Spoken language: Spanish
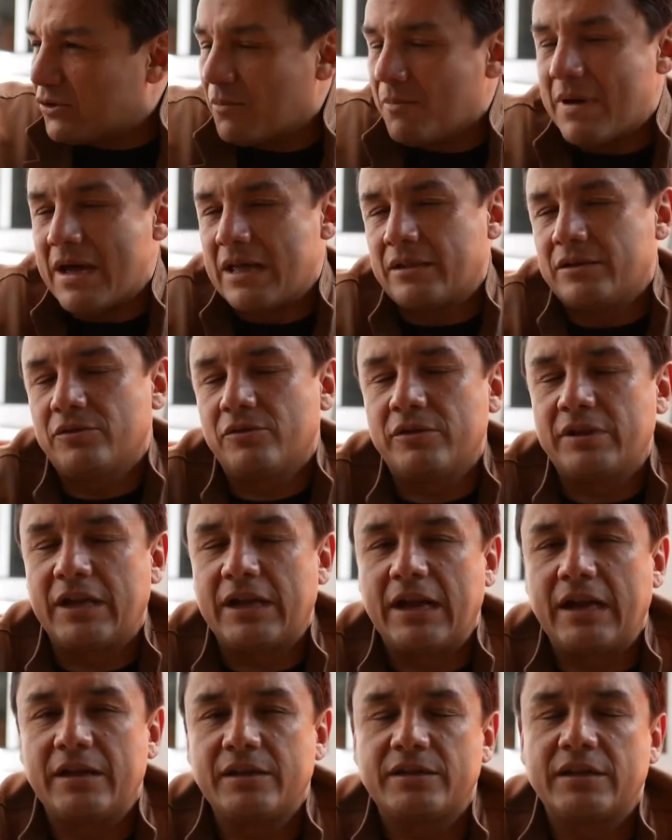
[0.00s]
más, ¿no? De
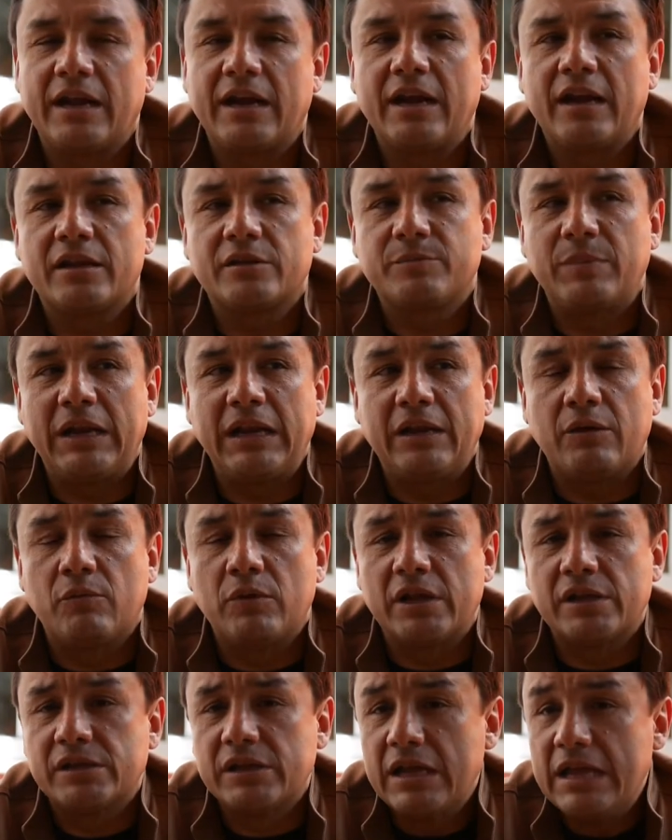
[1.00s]
analizar en las
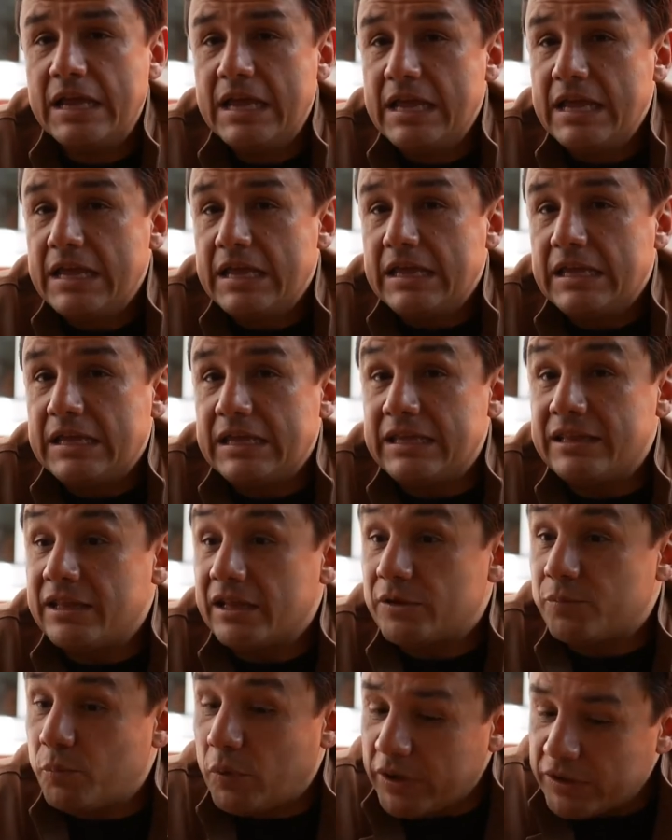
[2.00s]
películas. Y
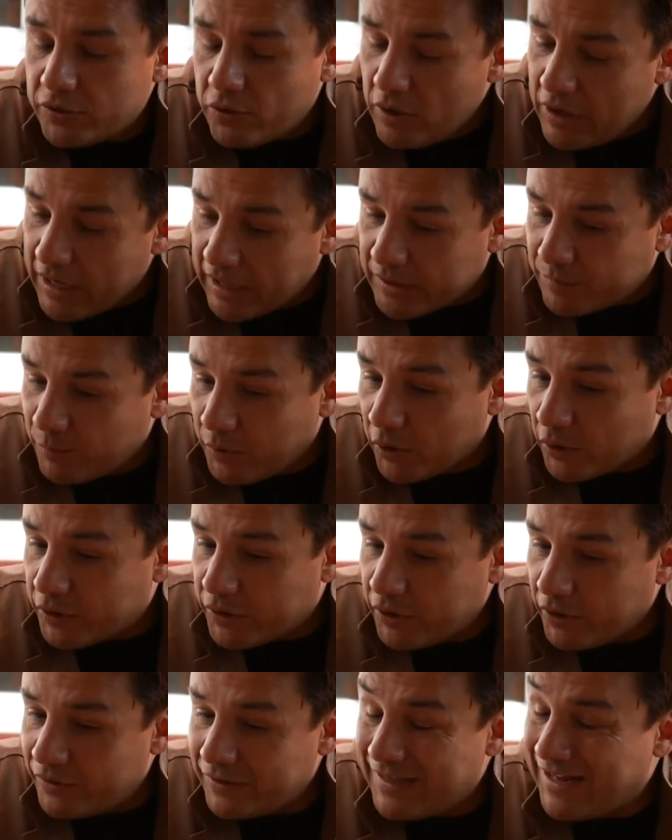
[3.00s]
después con la
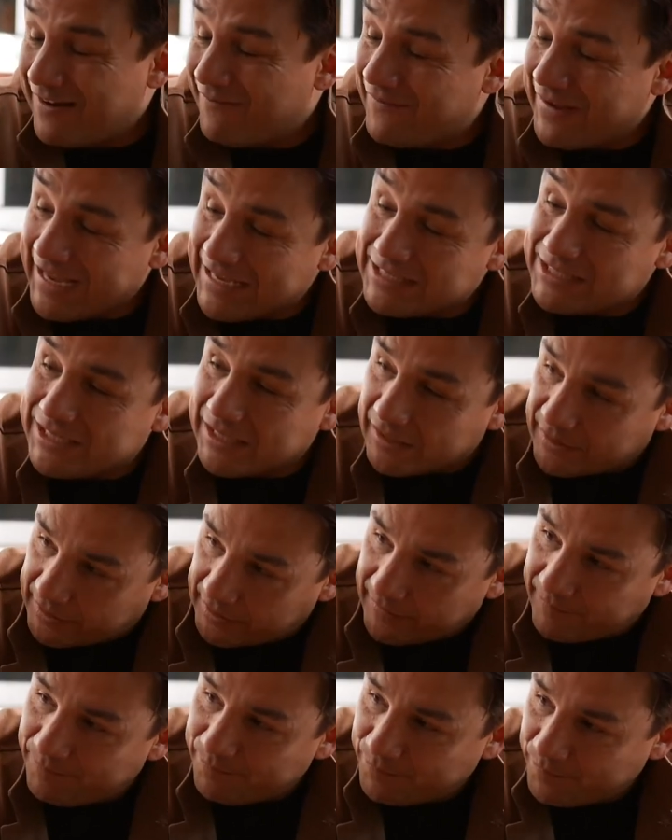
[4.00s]
explosión del VHS
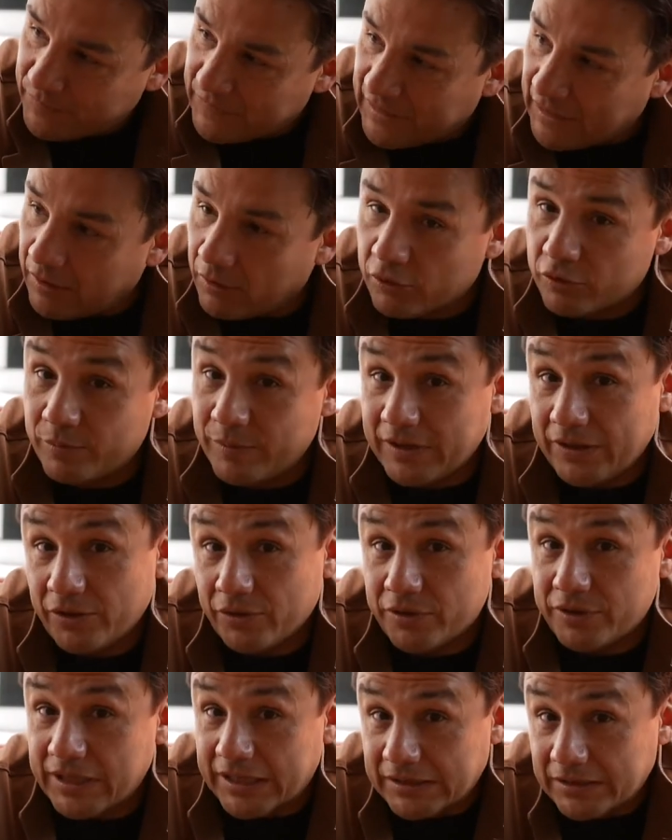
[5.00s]
de los
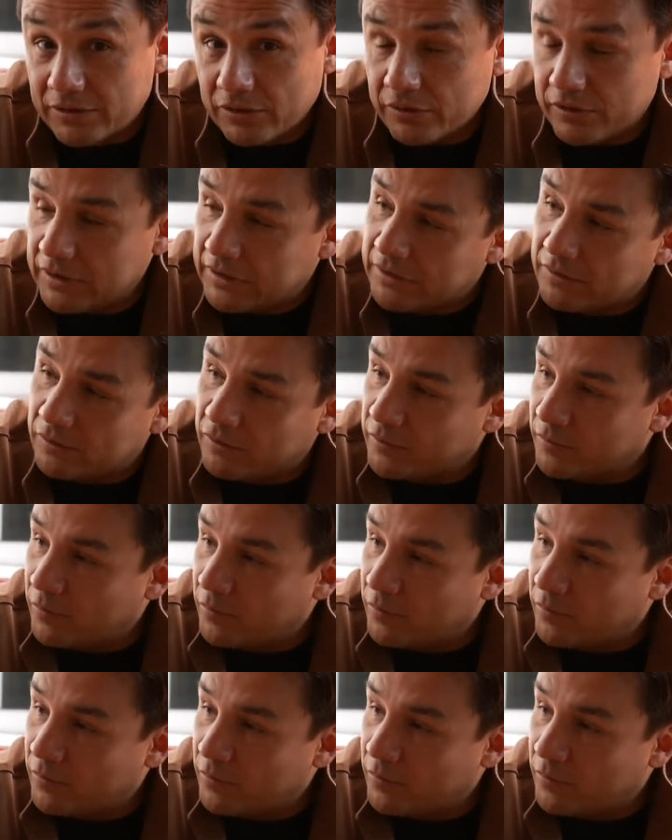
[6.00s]
videocentros y de los